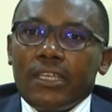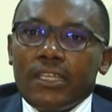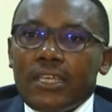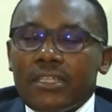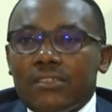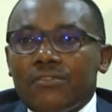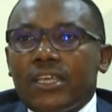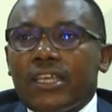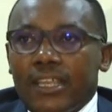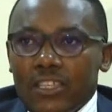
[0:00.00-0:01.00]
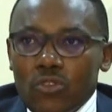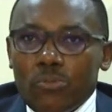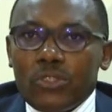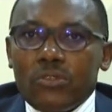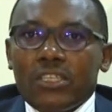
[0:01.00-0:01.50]
identifié quelques
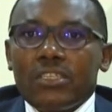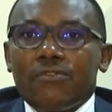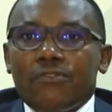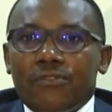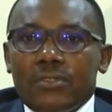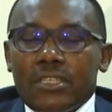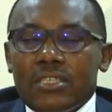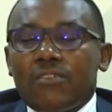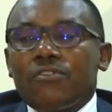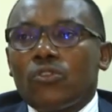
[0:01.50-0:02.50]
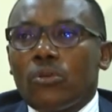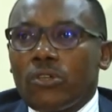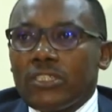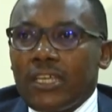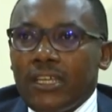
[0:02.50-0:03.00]
hôpitaux qui, qui serviront de
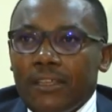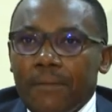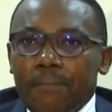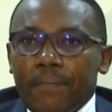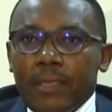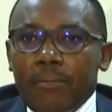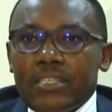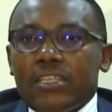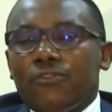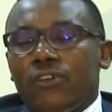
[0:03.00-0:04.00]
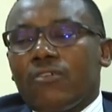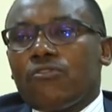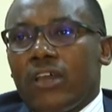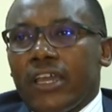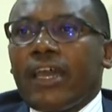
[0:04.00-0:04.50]
modèle parce qu'il faut
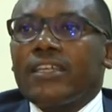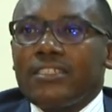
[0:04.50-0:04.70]
avoir un